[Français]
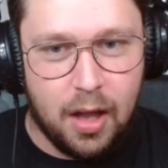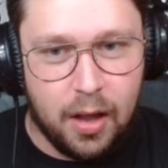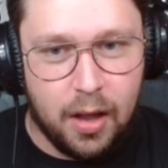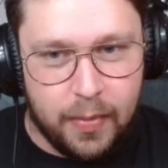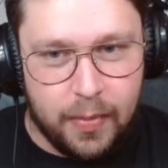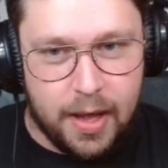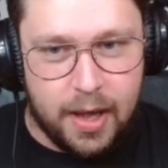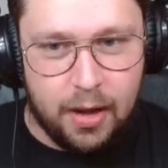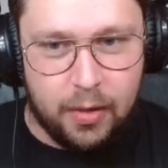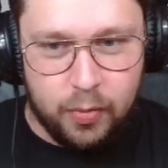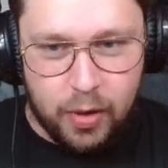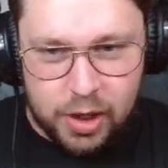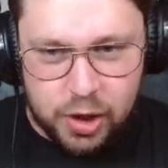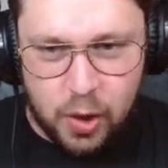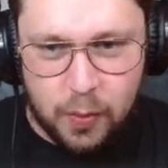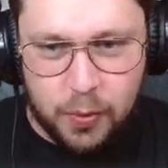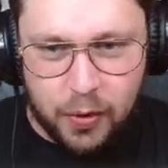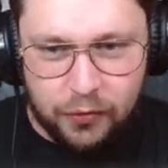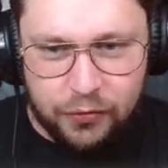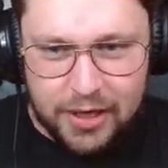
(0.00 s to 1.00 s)
Mais euh, moi j'en
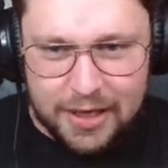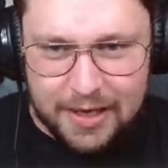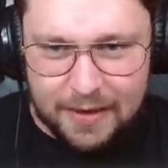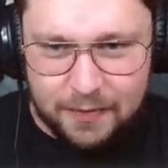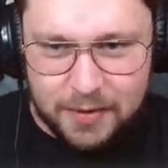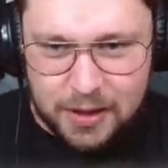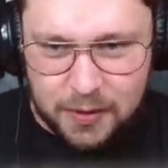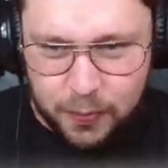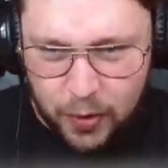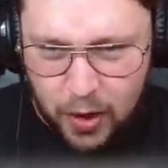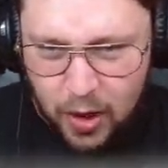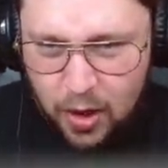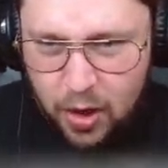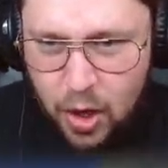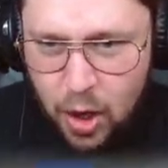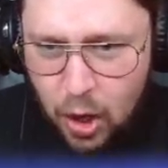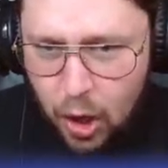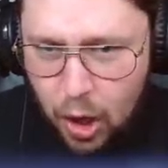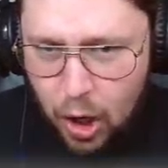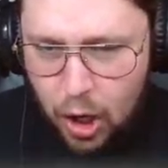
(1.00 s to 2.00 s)
profite un petit peu
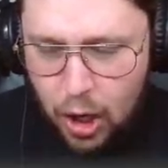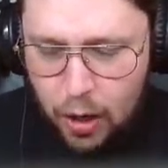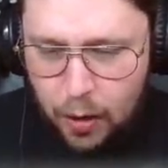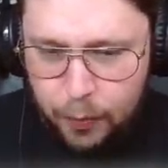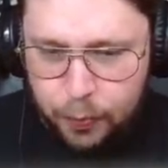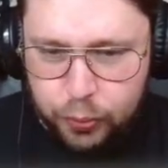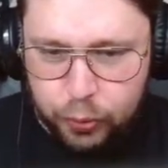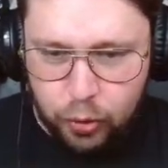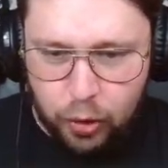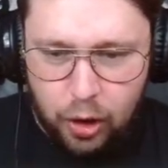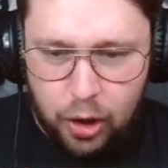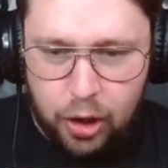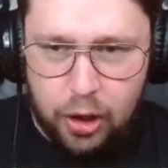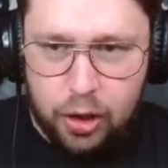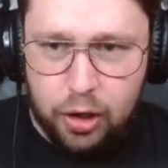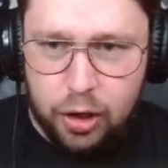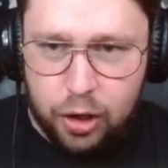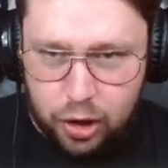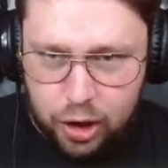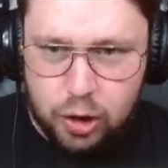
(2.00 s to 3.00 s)
euh, pour
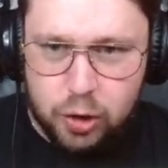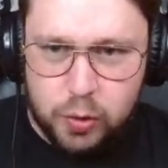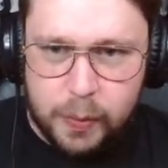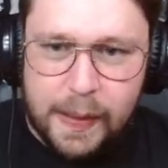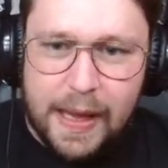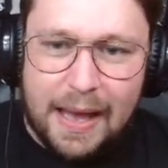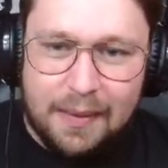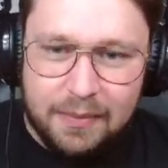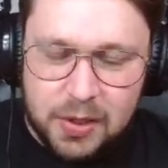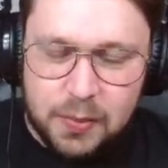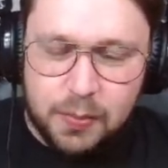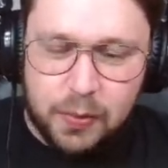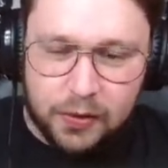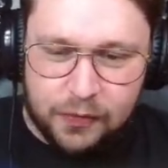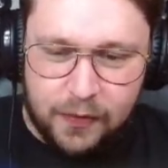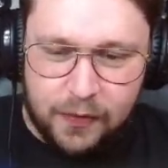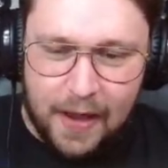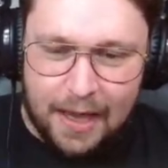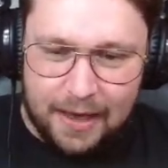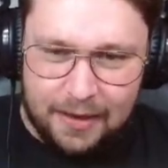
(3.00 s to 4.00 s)
euh, récupérer un petit peu de
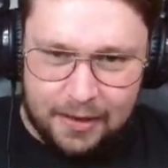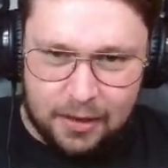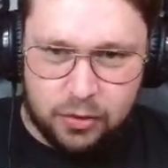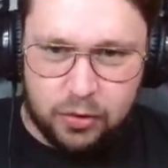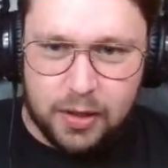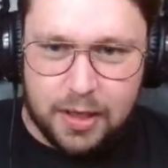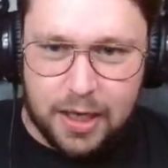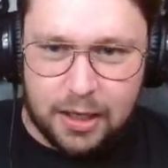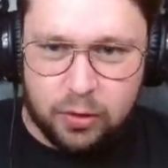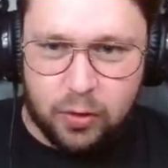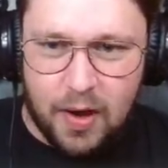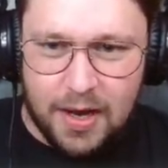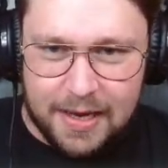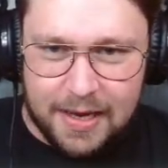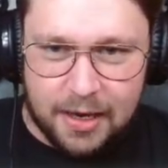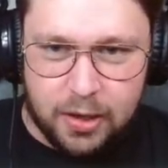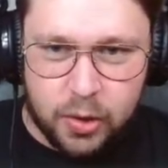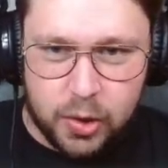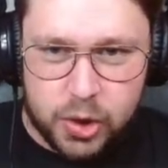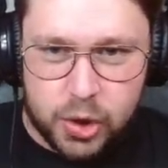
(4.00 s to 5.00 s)
fer et les trucs à droite à
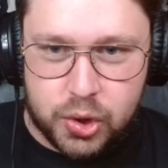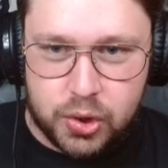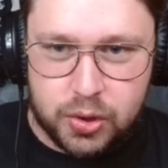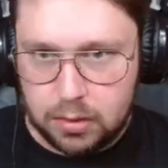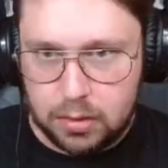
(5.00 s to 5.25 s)
gauche.